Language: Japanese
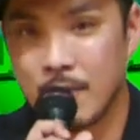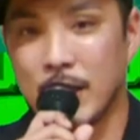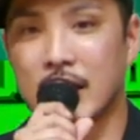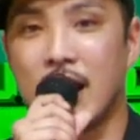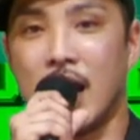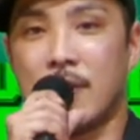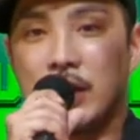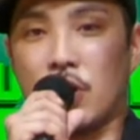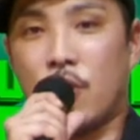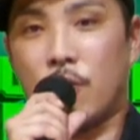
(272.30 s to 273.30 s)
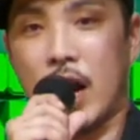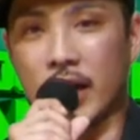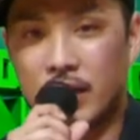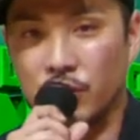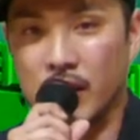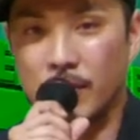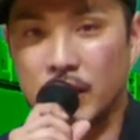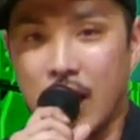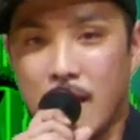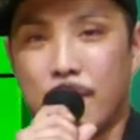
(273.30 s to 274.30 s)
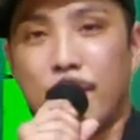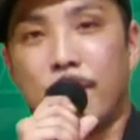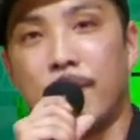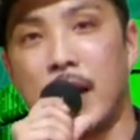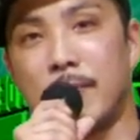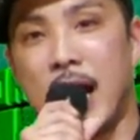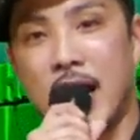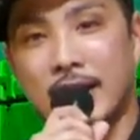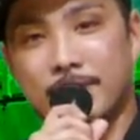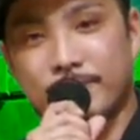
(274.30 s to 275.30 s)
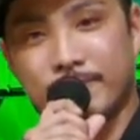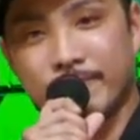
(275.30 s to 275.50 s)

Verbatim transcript: また会いましょうありがとうございましたバイバイ